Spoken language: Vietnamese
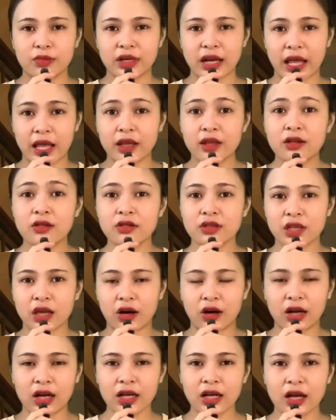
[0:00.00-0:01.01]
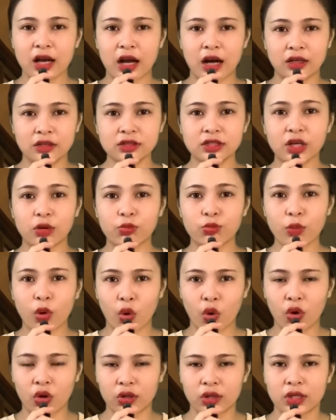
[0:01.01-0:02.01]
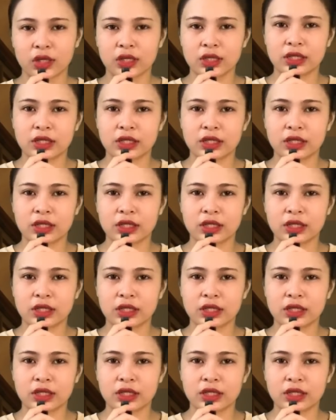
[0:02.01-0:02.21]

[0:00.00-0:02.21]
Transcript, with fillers: để đứa nhỏ ở trong buồng.